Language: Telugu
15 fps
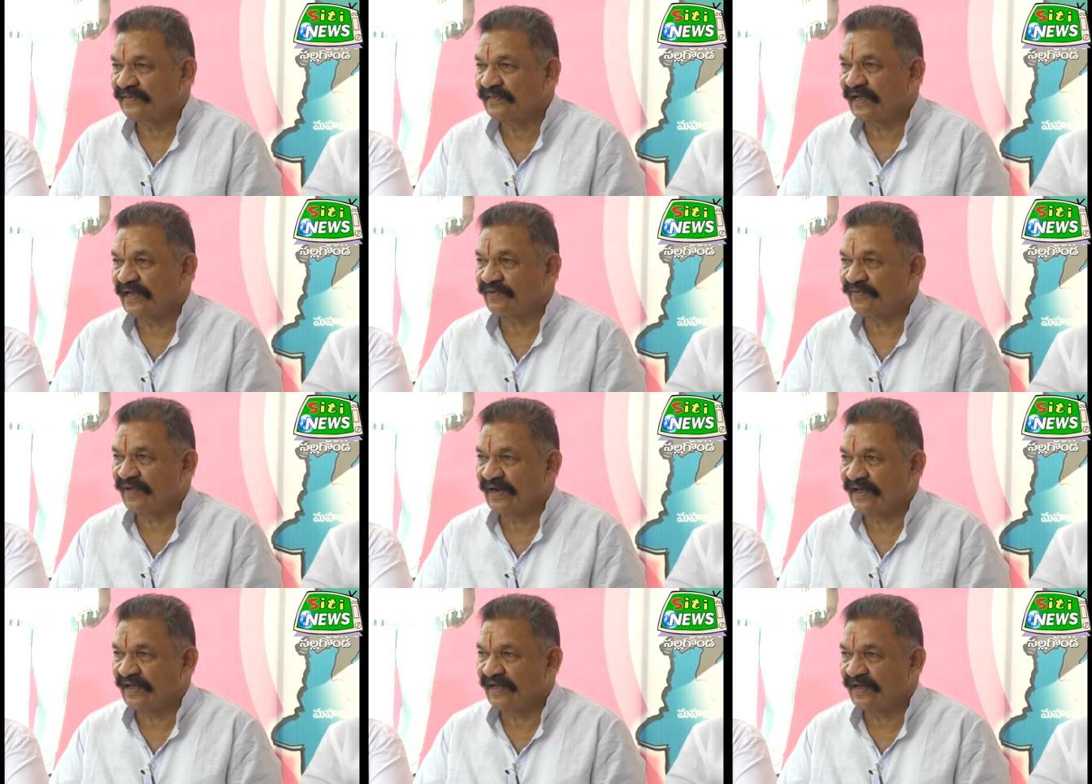
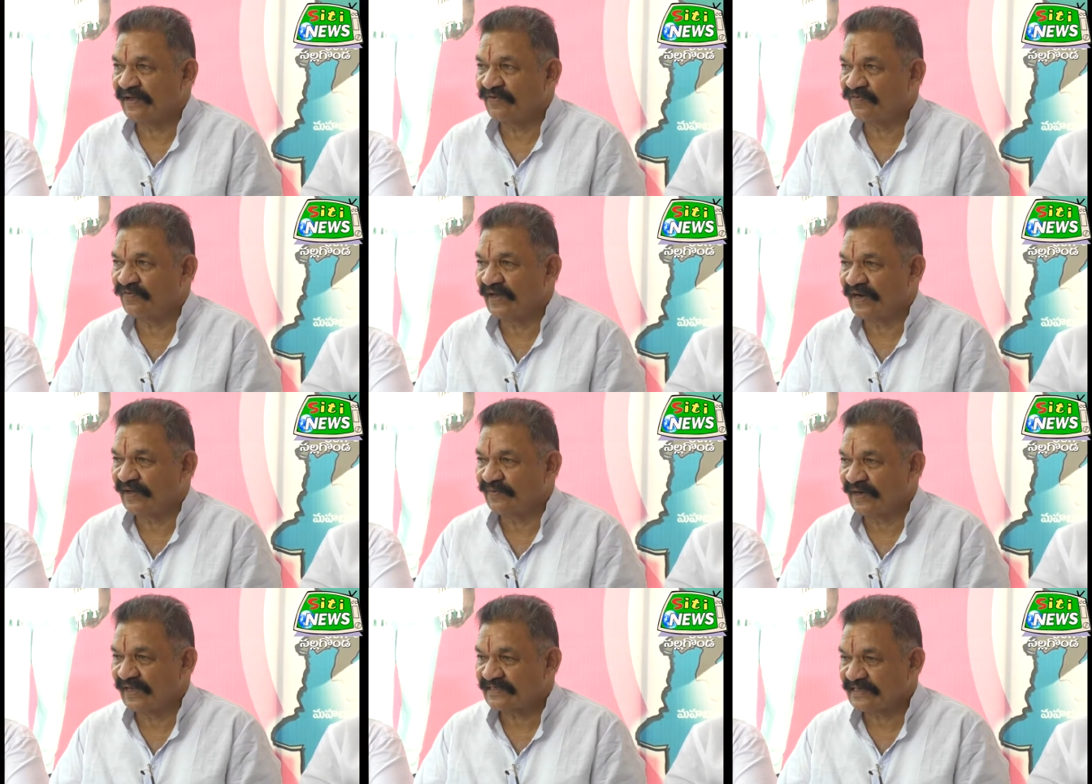దానివల్ల
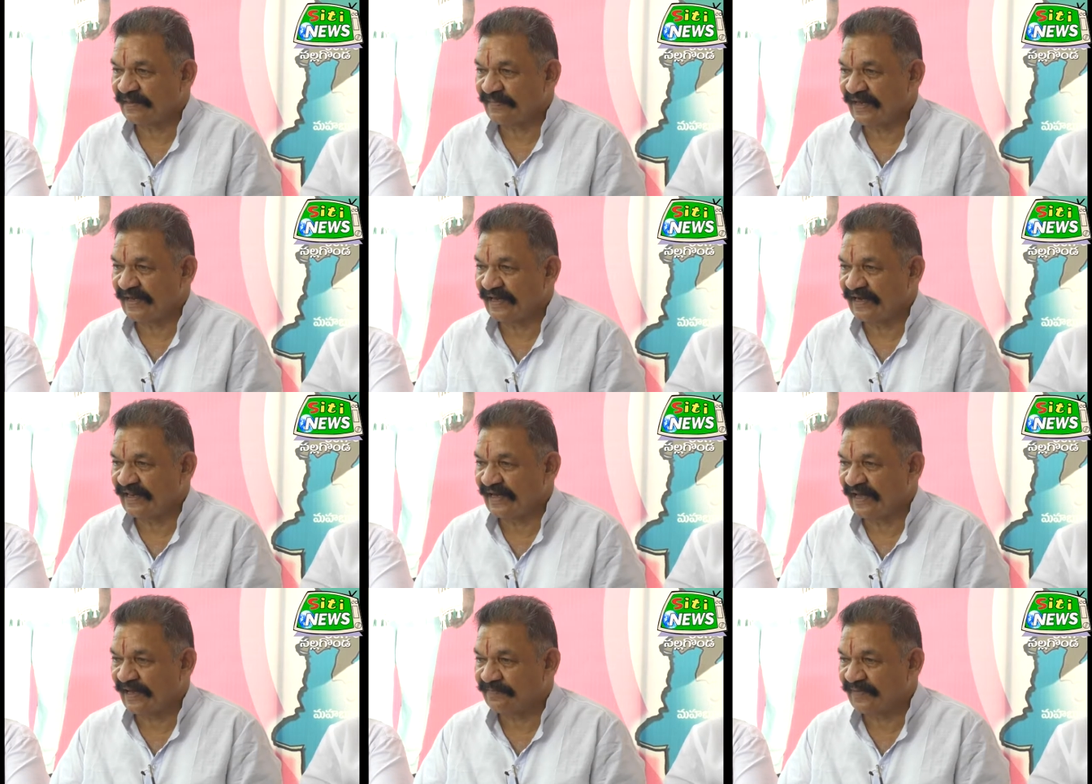వాళ్ళకు నష్టమే కానీ
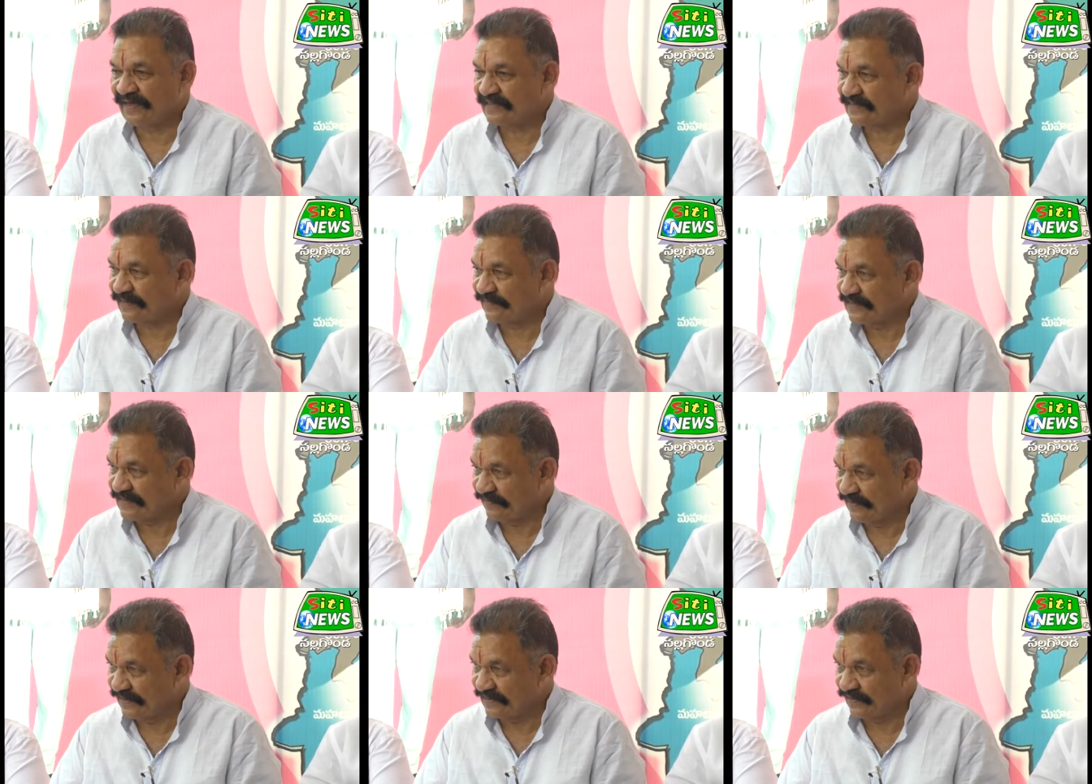లాభమైన సమస్య
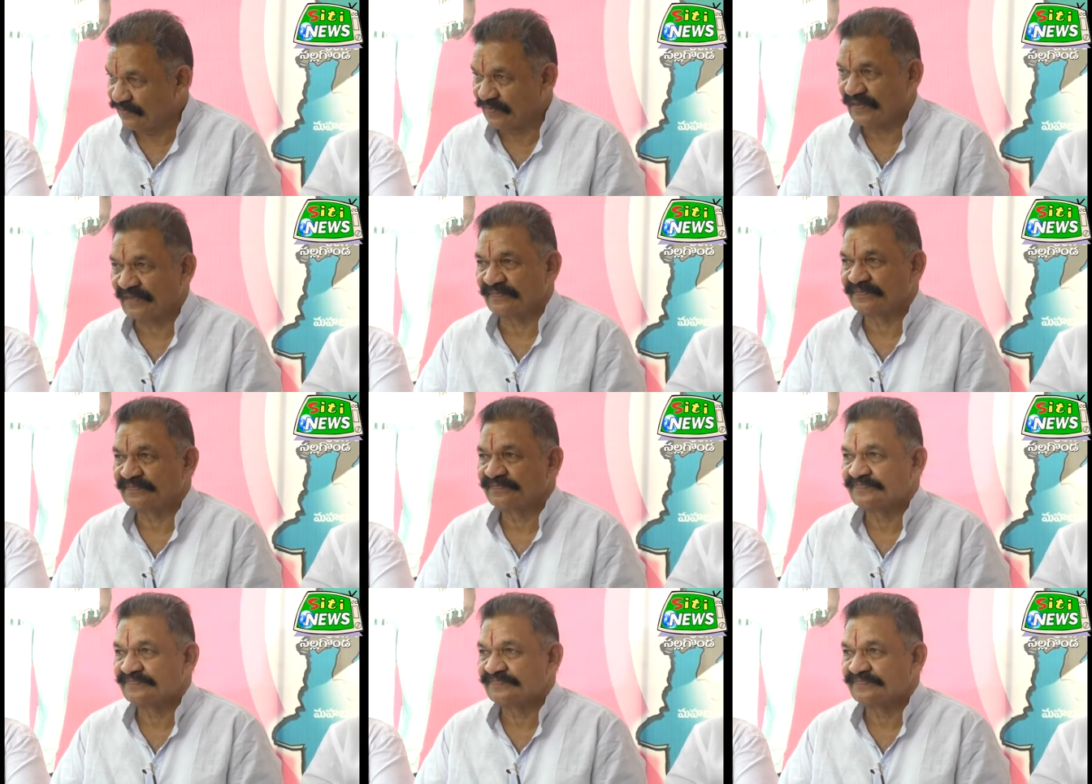మాత్రం ఉండదు